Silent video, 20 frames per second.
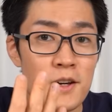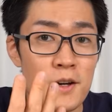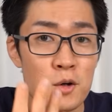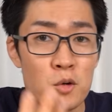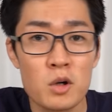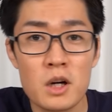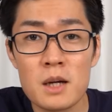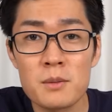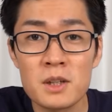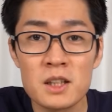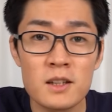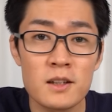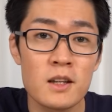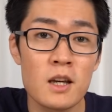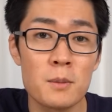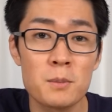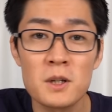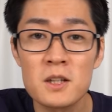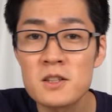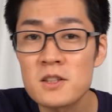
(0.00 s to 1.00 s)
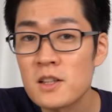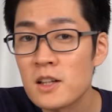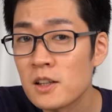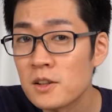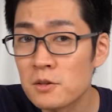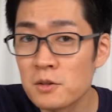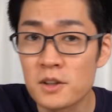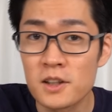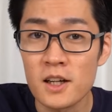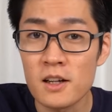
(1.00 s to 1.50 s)
これまでキャパシター
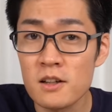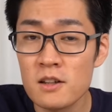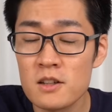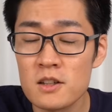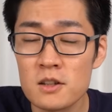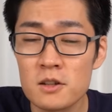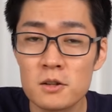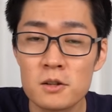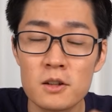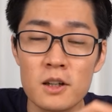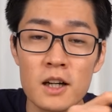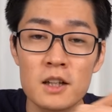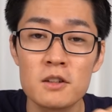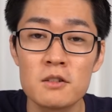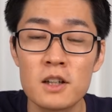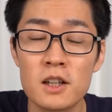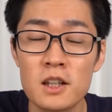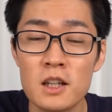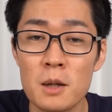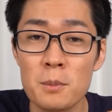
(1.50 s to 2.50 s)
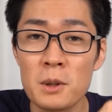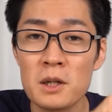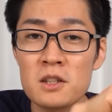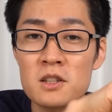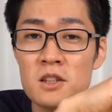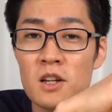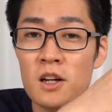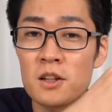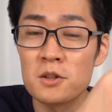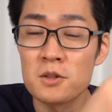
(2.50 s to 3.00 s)
の原理と、あとは
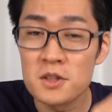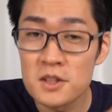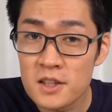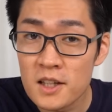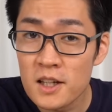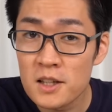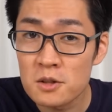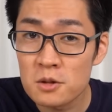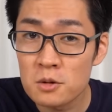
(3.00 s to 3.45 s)
キャパシターの製